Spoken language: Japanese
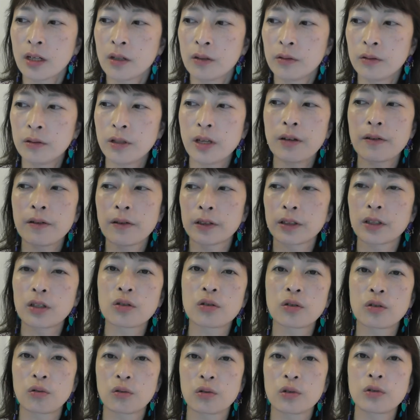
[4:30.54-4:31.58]
普段は
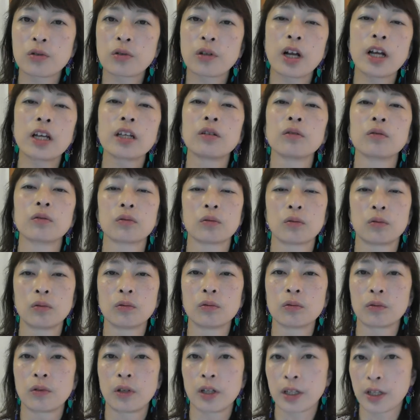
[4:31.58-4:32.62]
私教室開業の
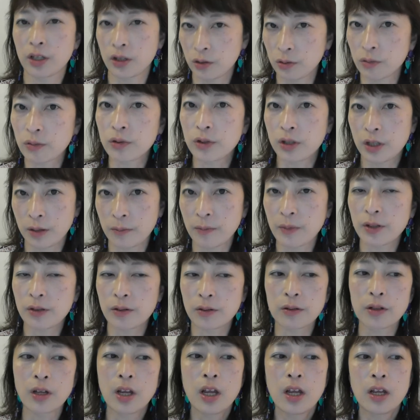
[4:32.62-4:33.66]
方の話をしていま
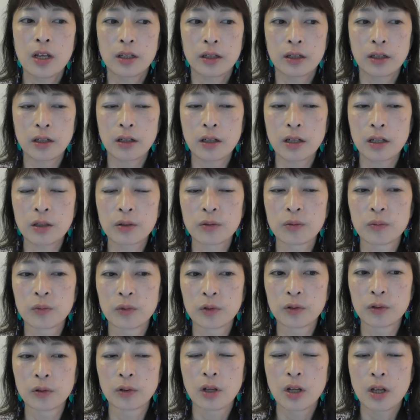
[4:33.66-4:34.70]
すだけれど
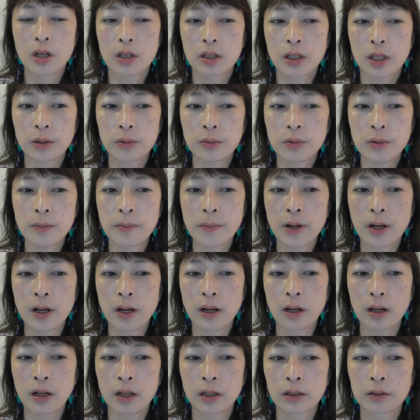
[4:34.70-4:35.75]
も例え
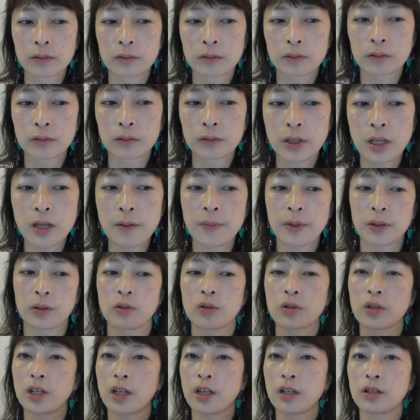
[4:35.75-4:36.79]
ばあのテーマと
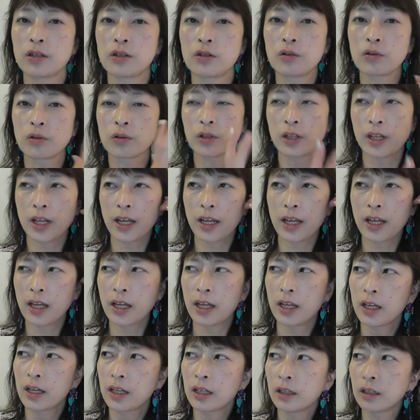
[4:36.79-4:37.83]
して女
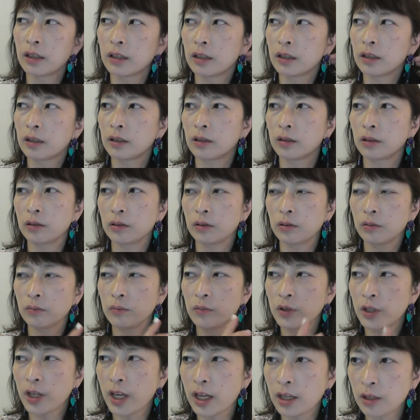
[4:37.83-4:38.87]
性
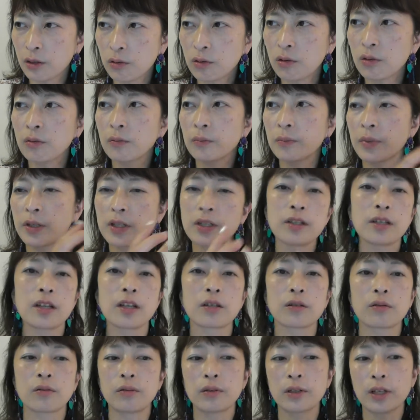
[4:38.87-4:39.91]
向けの
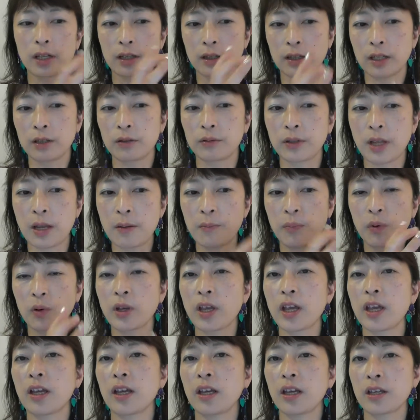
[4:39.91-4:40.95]
ビジネスをやっている店舗
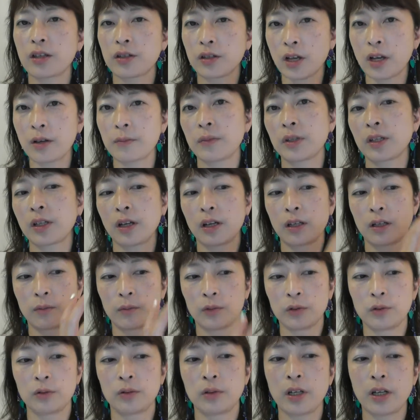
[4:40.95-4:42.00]
経営者みたいな
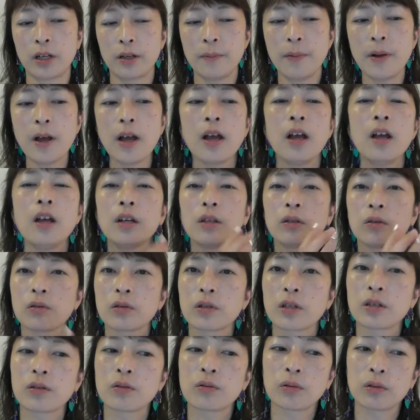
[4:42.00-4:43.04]
ものになれば当
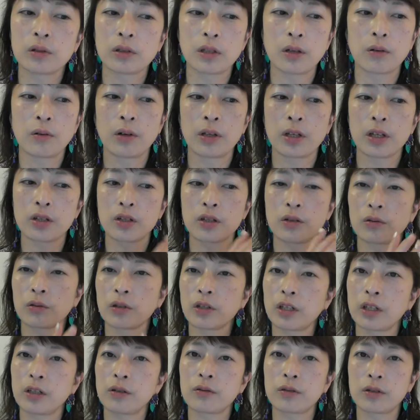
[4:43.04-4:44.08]
然そういったお話の
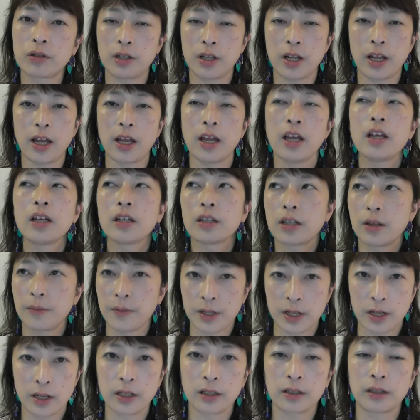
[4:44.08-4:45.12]
切り口で
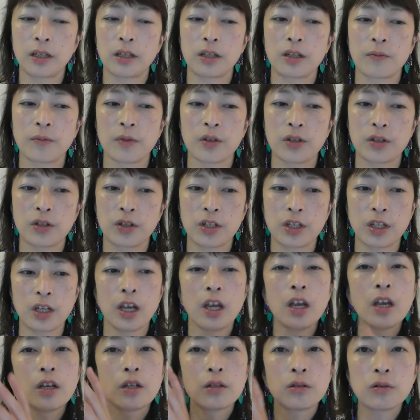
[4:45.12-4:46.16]
セミナーやっていきますし
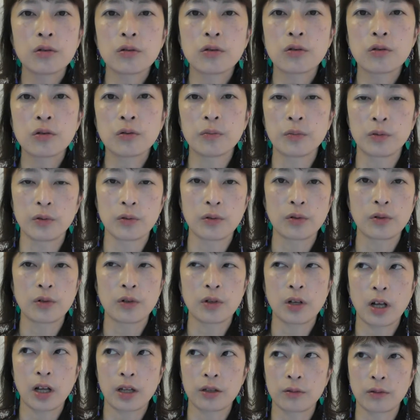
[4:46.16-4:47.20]
YouTube
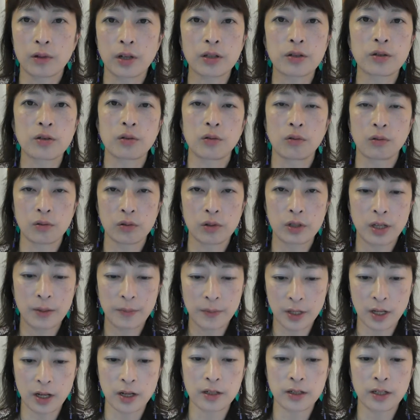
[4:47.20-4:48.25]
あの活用
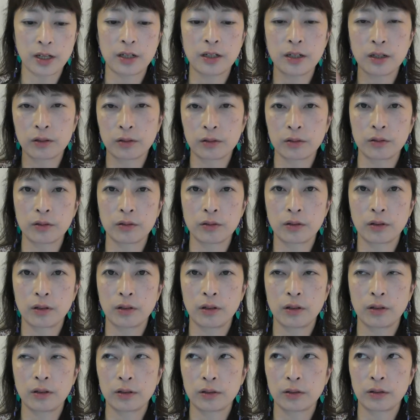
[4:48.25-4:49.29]
セミナー戦略
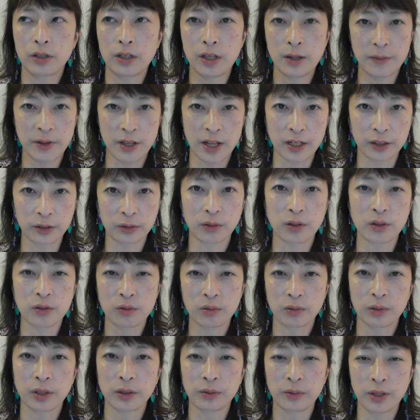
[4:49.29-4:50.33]
セミナーとか
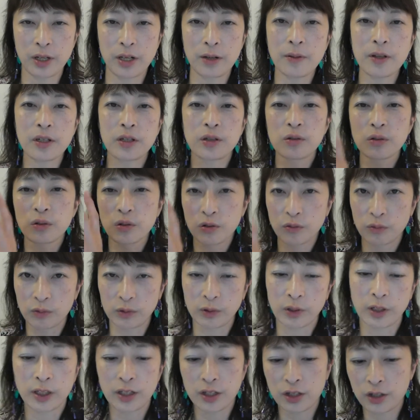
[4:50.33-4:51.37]
そんなのをやれば YouTube
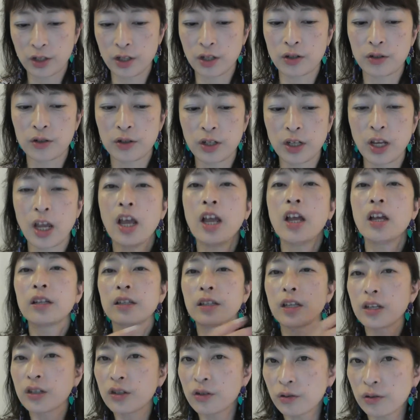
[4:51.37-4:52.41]
の話ですし
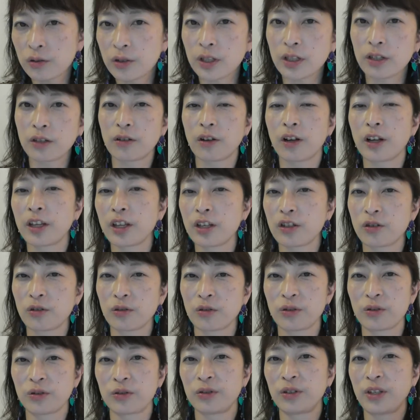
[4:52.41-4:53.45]
電子書籍の話を
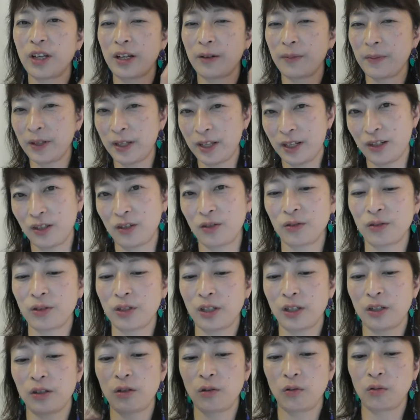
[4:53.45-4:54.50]
するんであれば電子書
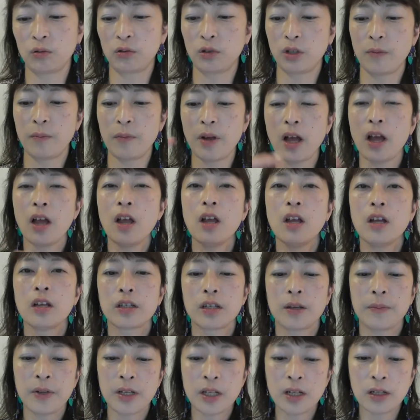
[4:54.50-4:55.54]
籍っていうことでまあ
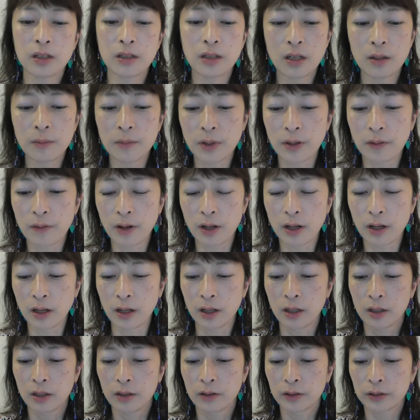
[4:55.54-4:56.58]
セミナーテーマ
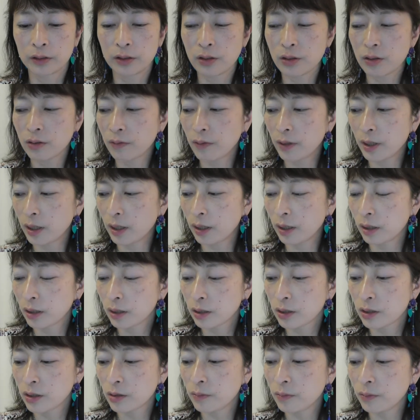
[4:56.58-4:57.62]
は私は
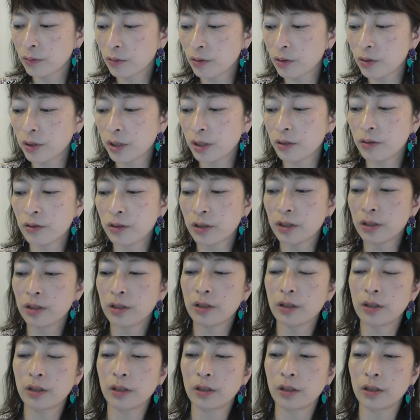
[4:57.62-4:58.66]
自分の知ってる知
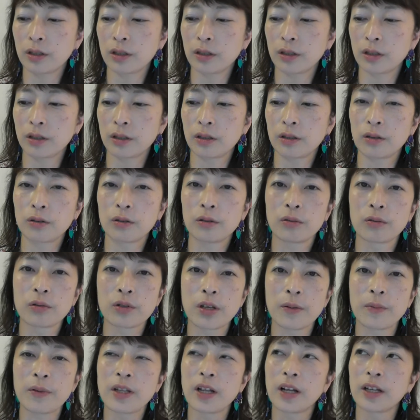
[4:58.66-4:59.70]
識の
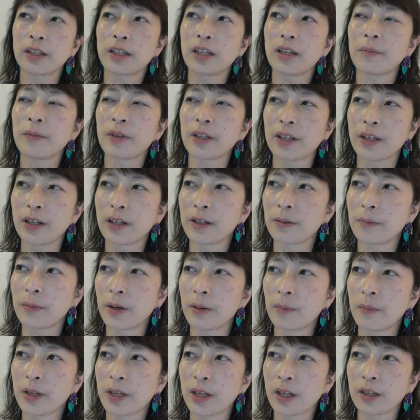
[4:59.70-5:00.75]
セミナーテーマであれ
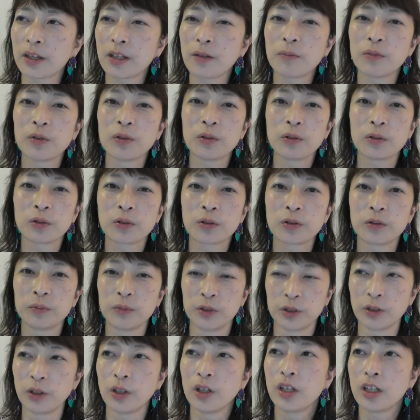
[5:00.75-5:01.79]
ば、まあ、何でも組
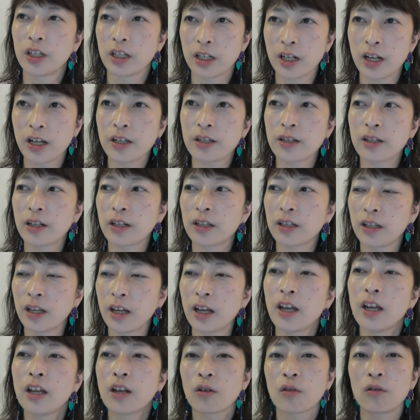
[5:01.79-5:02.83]
む依頼され
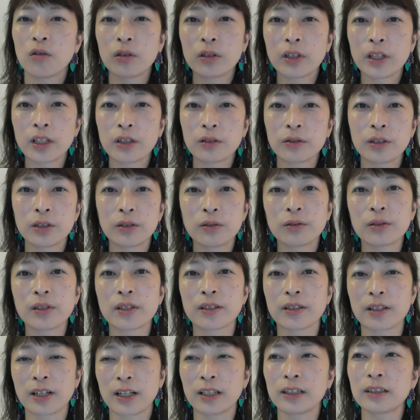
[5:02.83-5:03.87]
てこういう内容でどうで
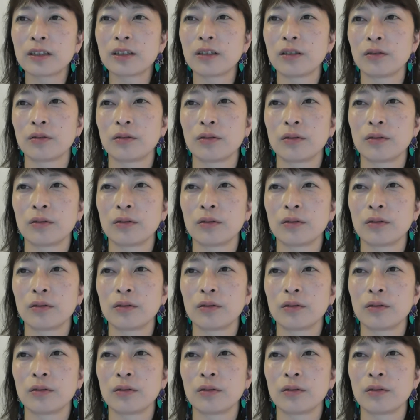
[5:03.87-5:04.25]
すかっていう